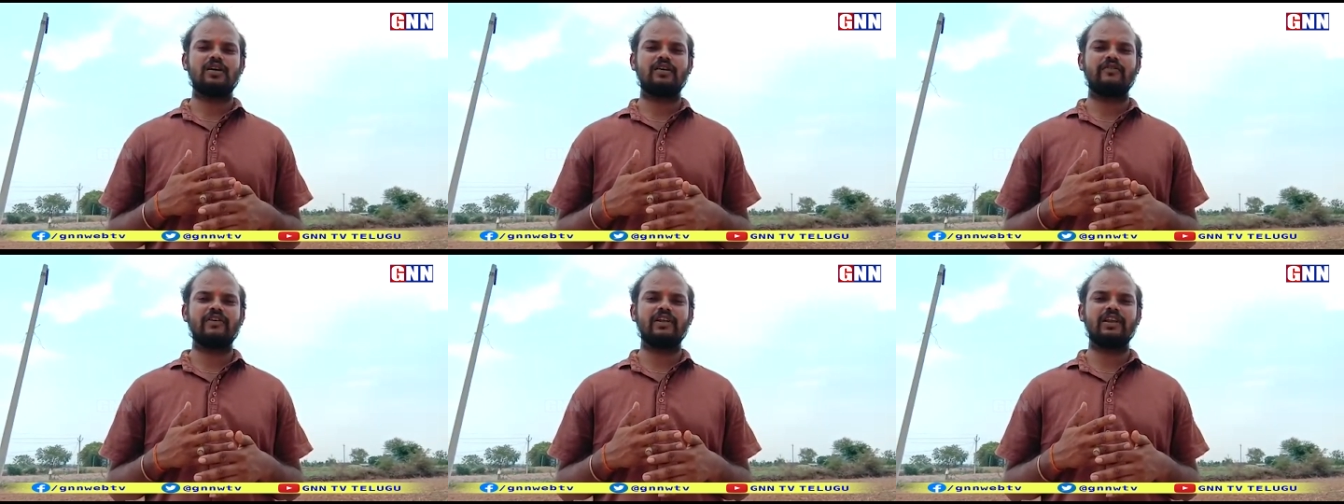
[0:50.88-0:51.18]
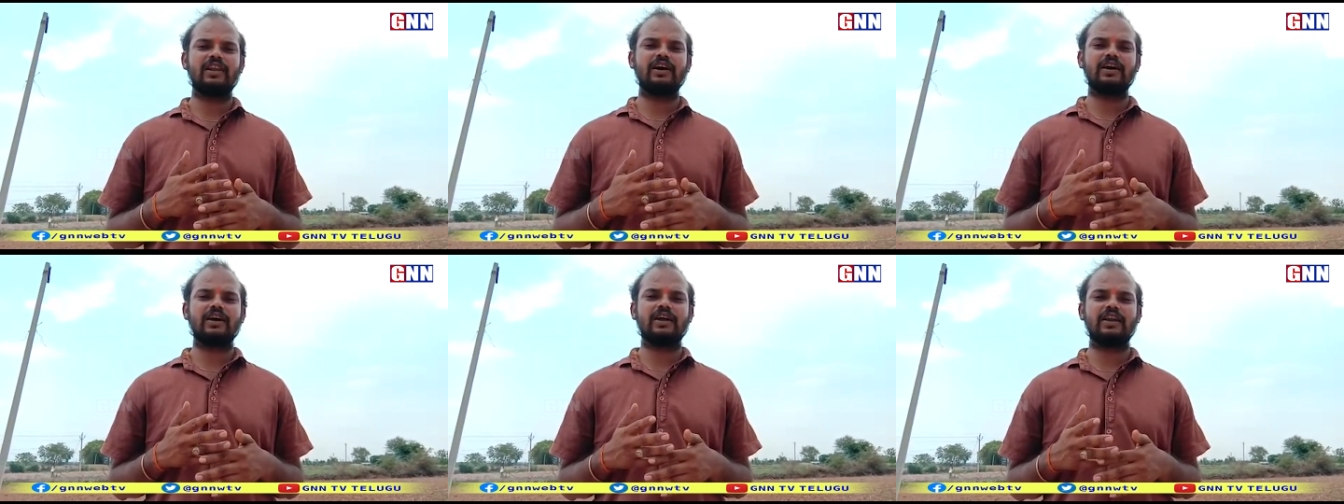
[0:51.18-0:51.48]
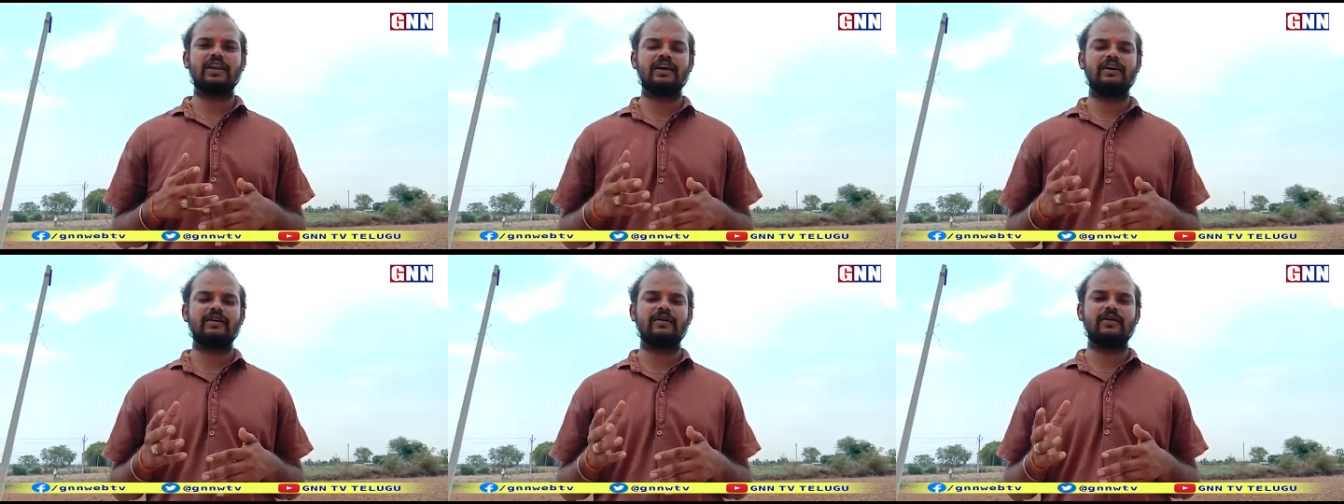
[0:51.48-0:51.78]

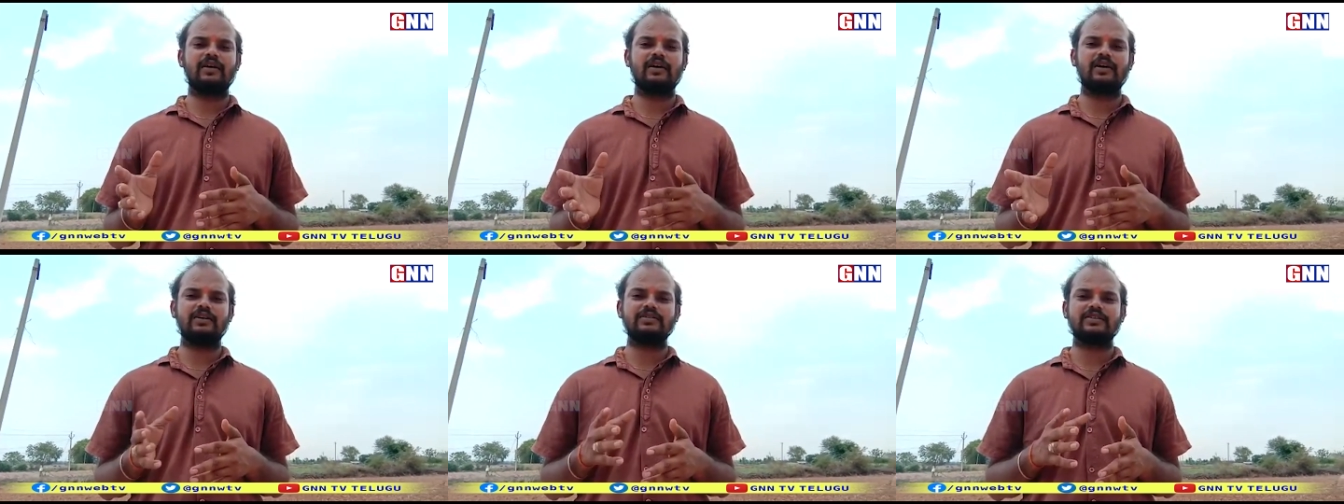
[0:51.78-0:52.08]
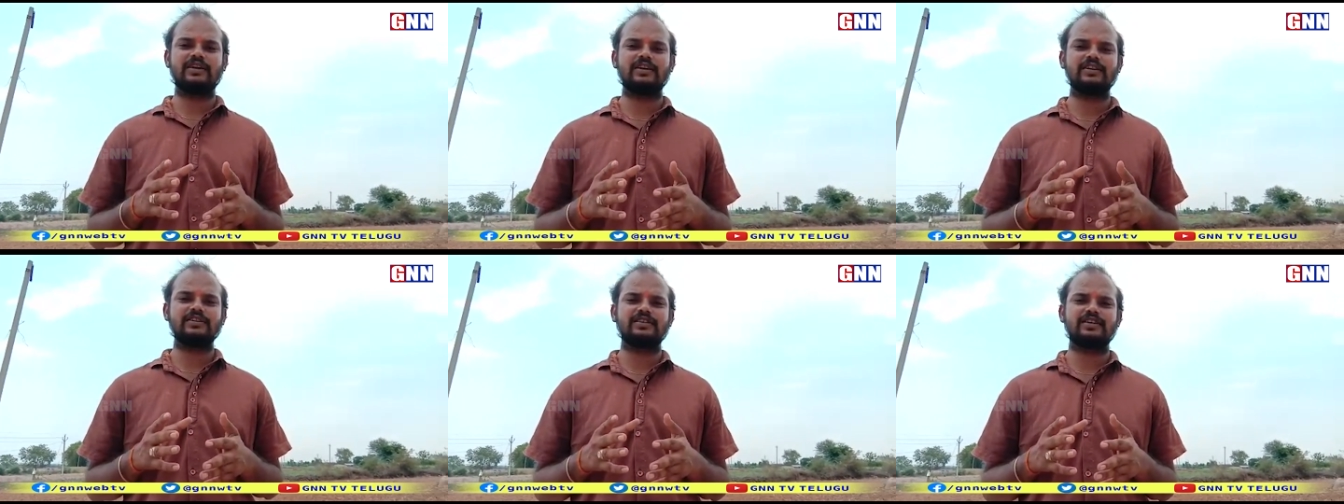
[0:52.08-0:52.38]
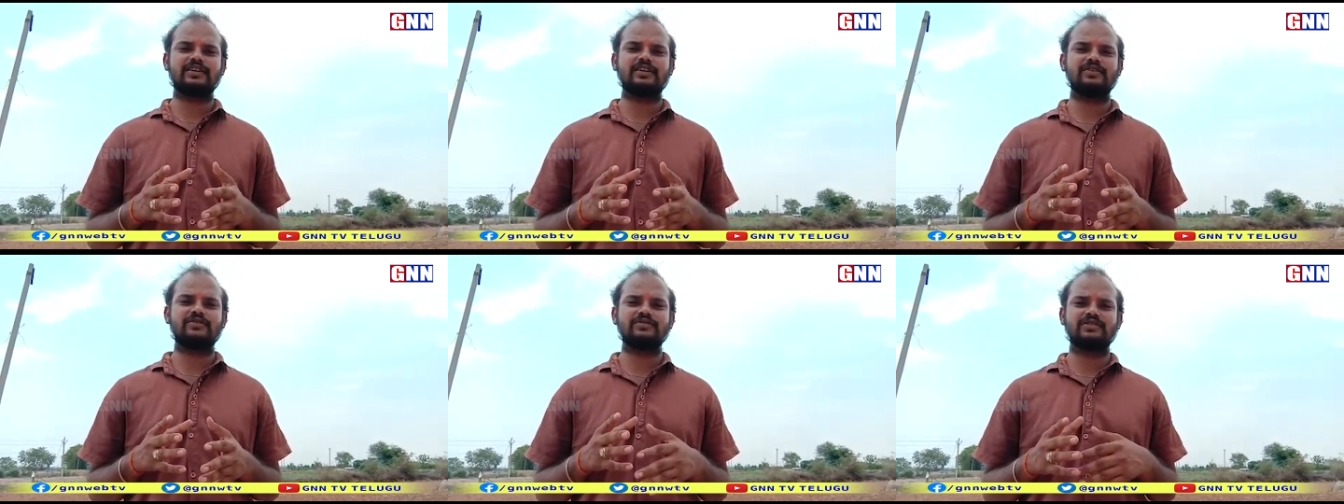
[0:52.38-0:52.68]
వెళ్ళంగానే సండే
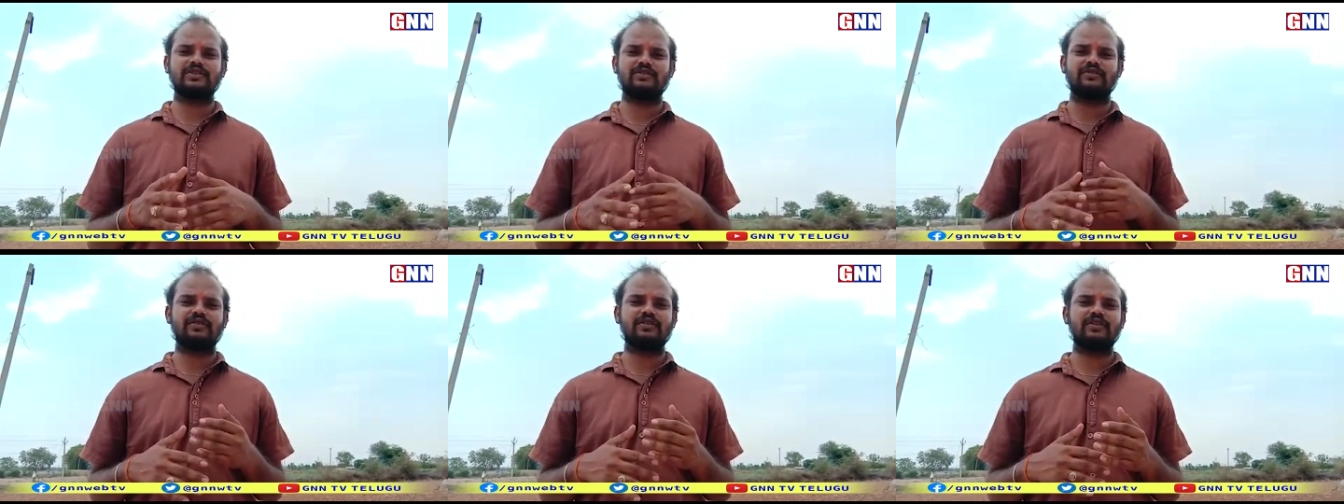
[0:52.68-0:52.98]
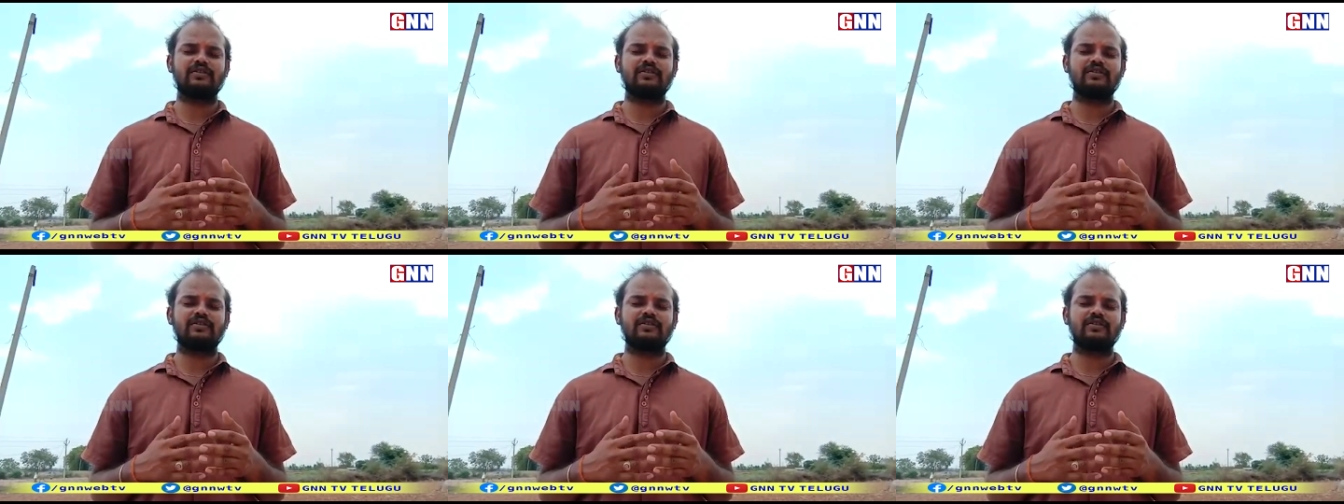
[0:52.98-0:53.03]
సండే వచ్చి